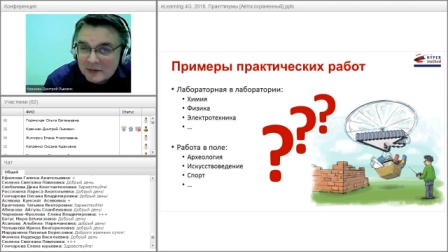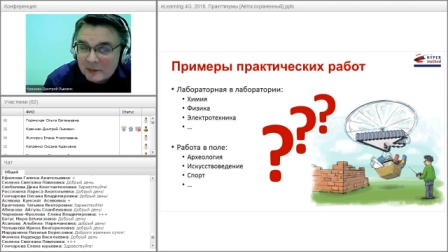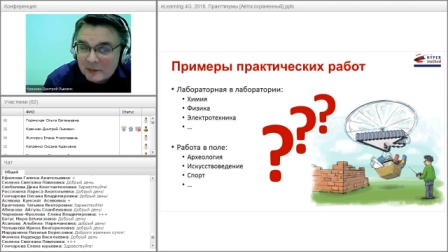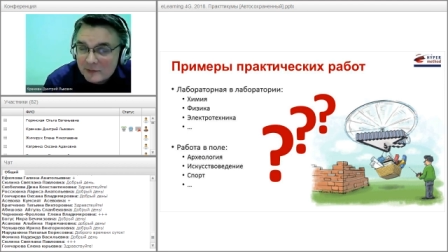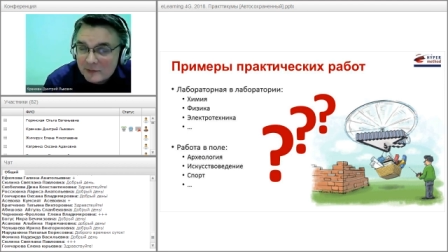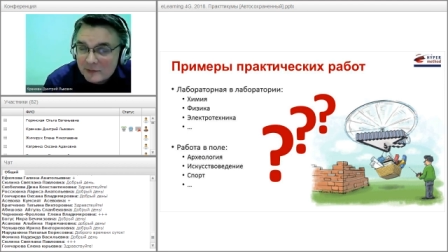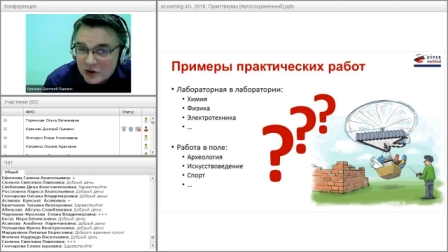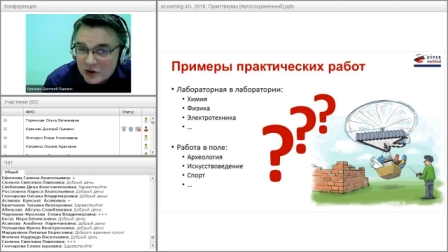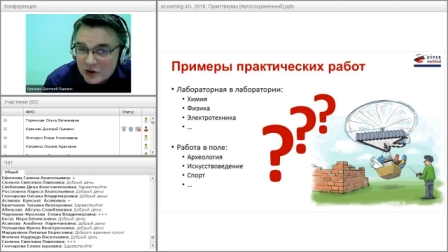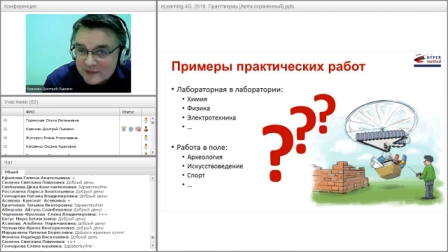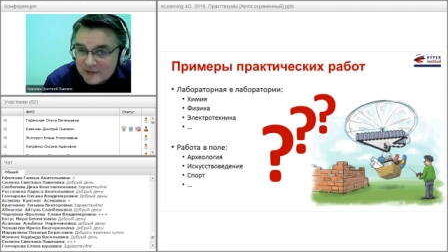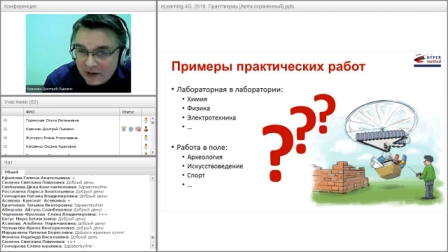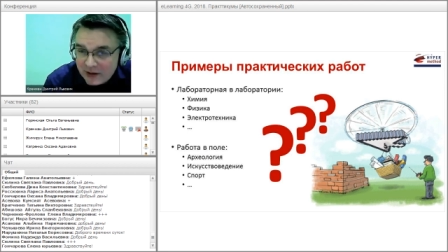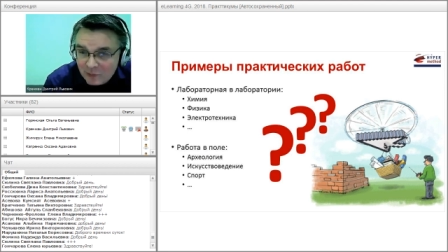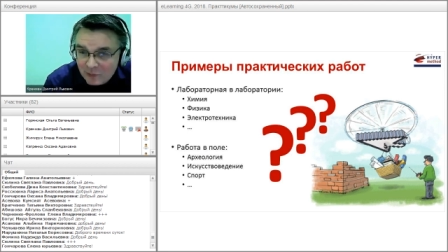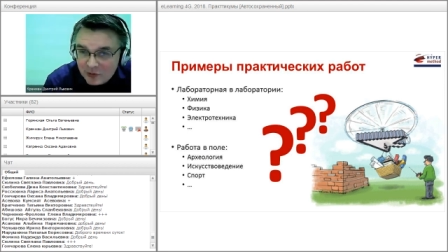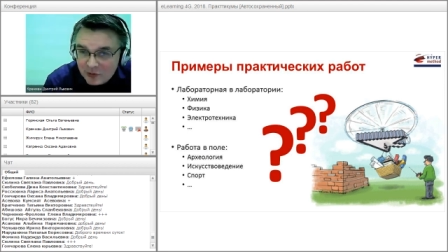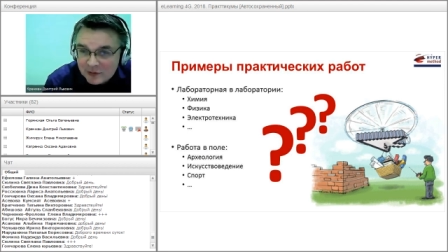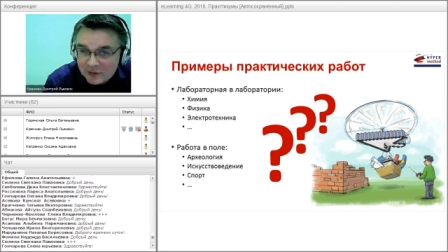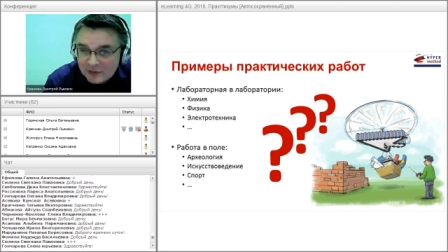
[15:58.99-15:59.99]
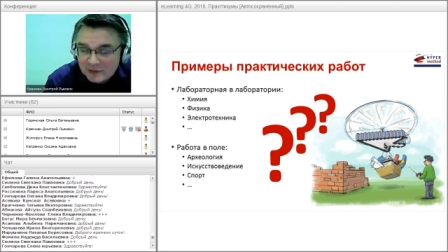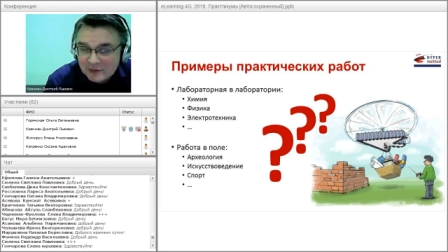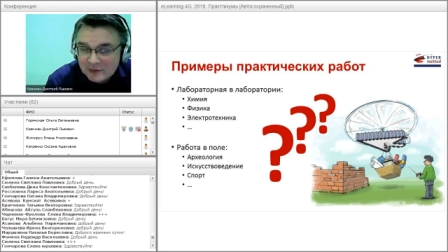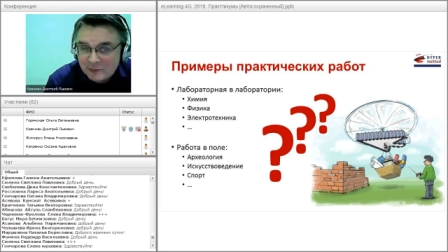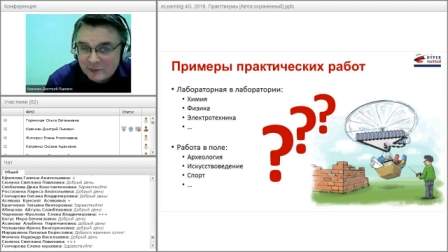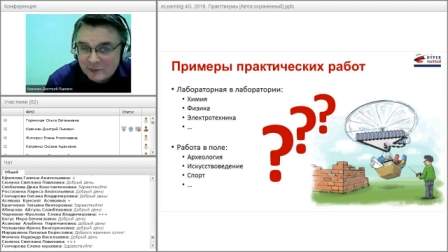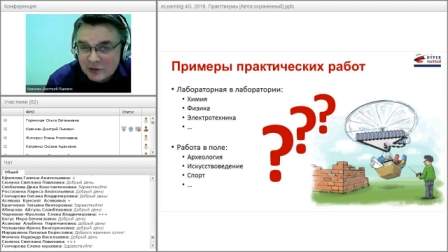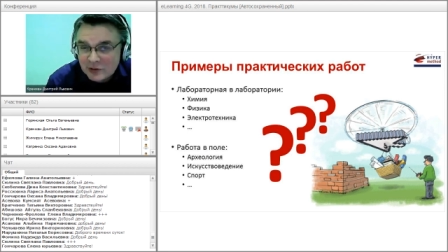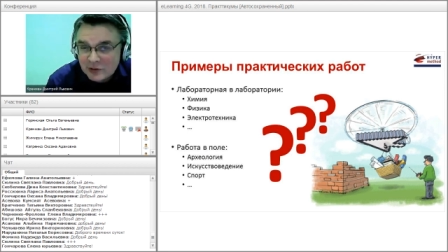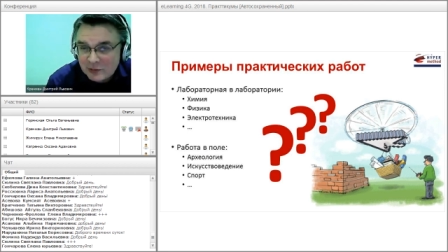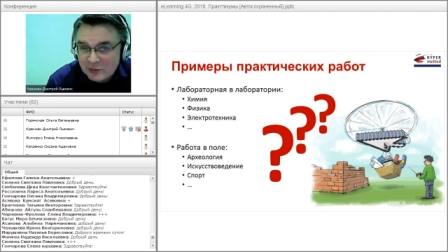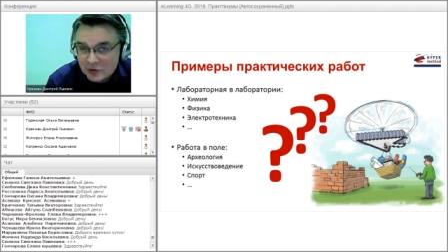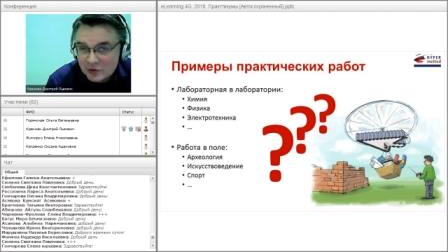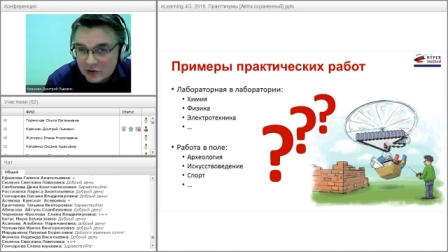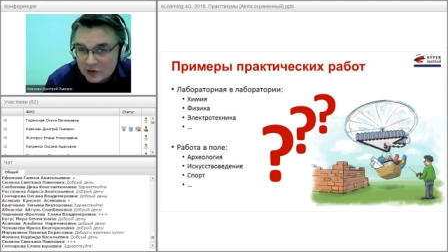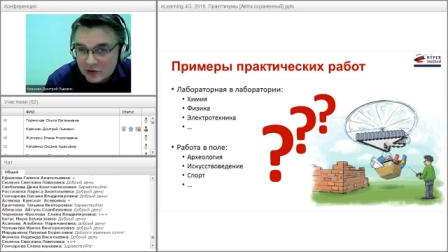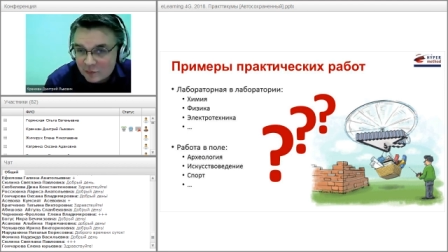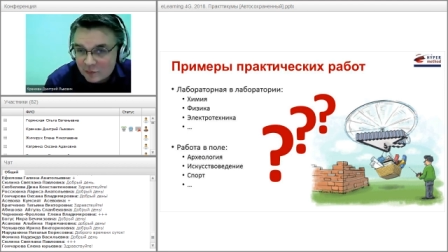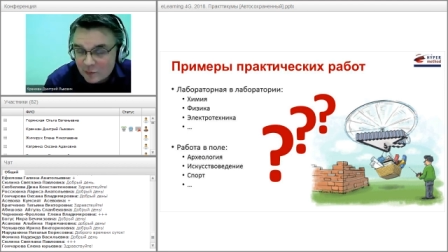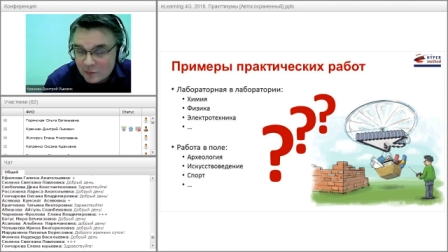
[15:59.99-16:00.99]
час времени добежать до ближайшего
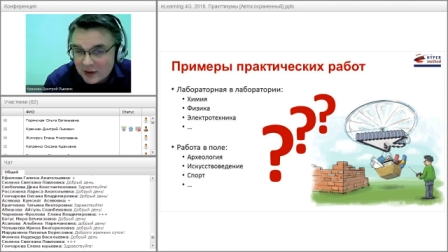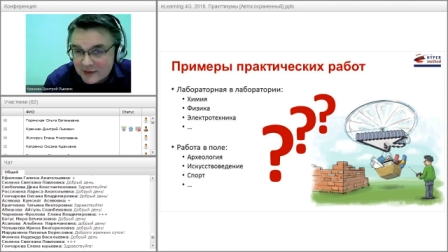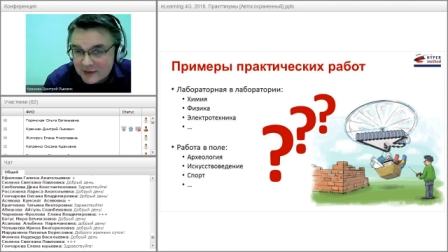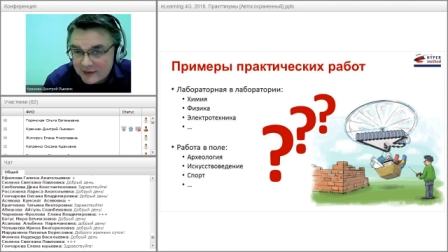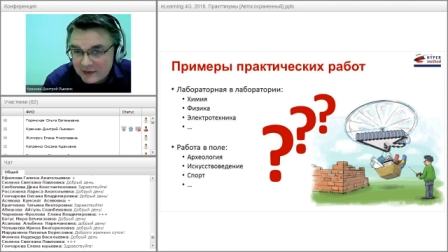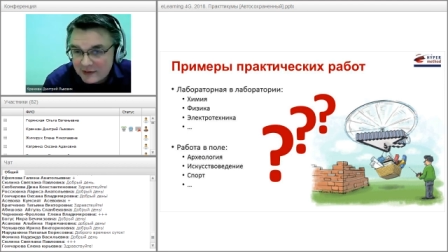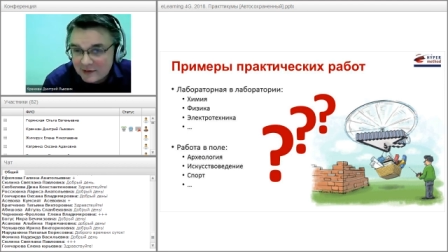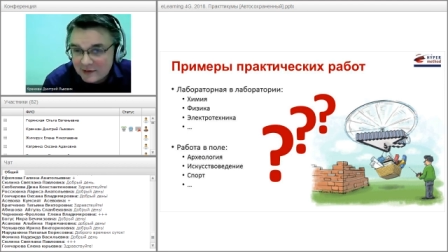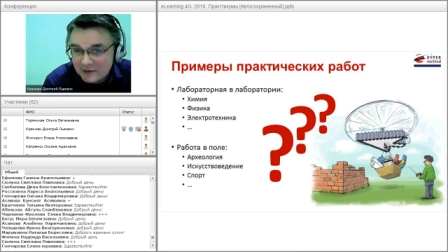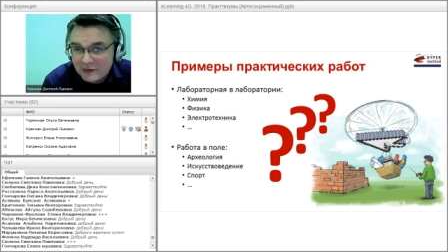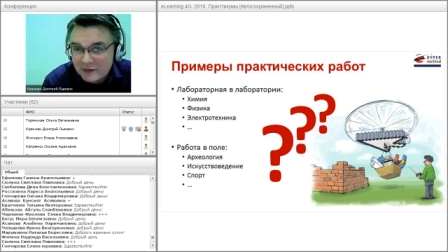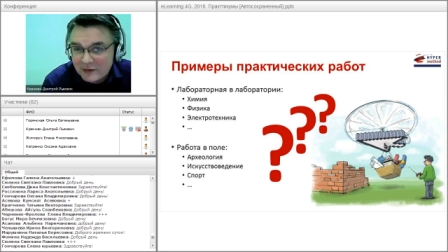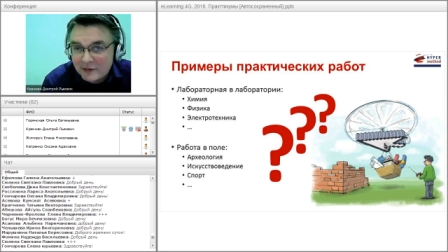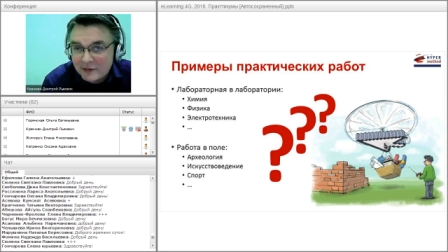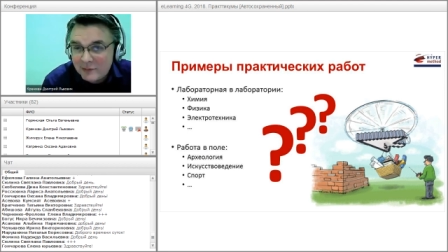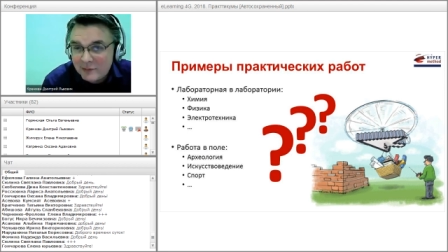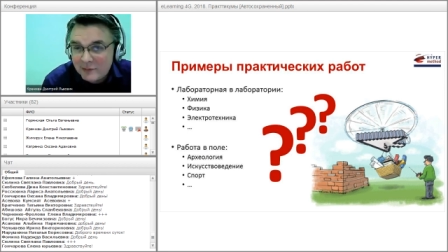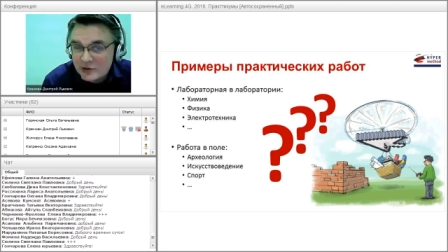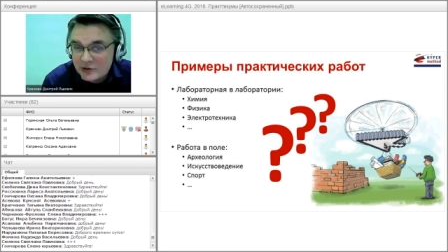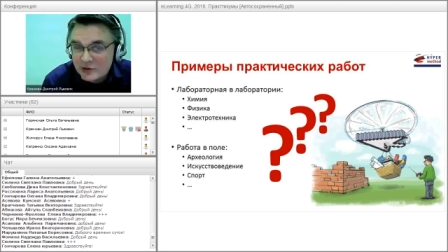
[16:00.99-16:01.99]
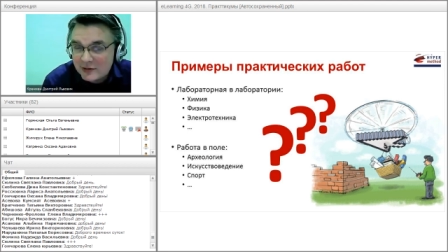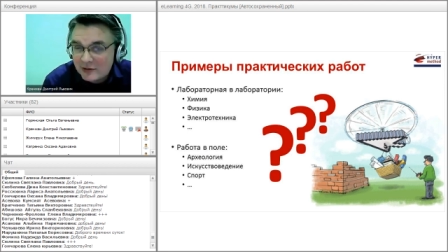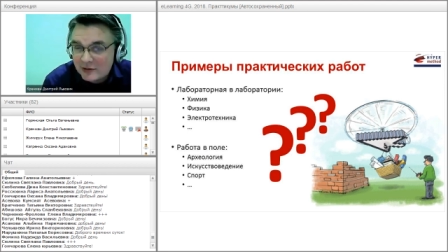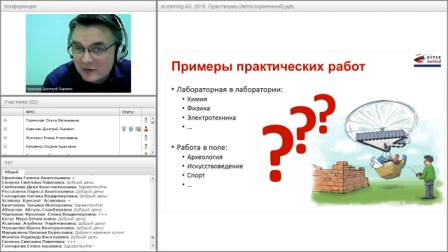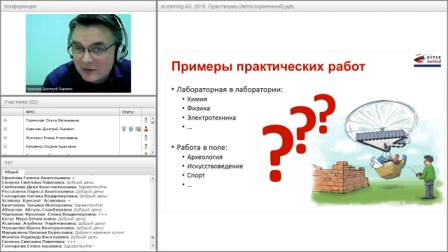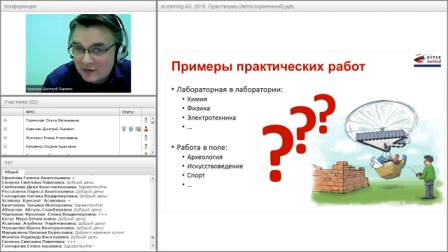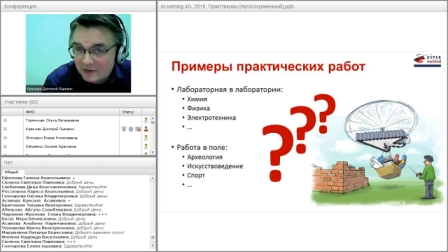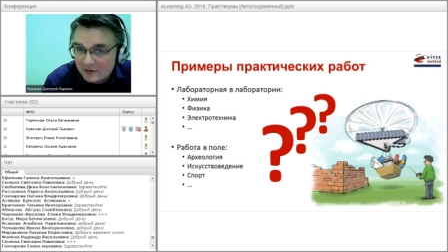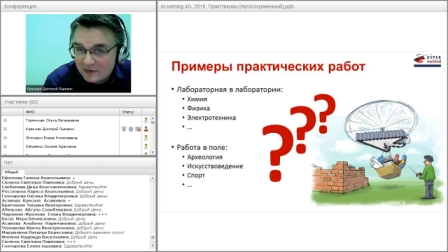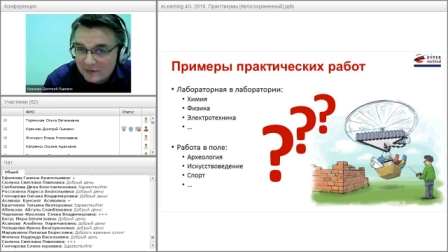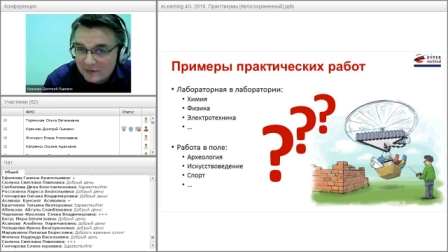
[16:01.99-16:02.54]
магазина химических э,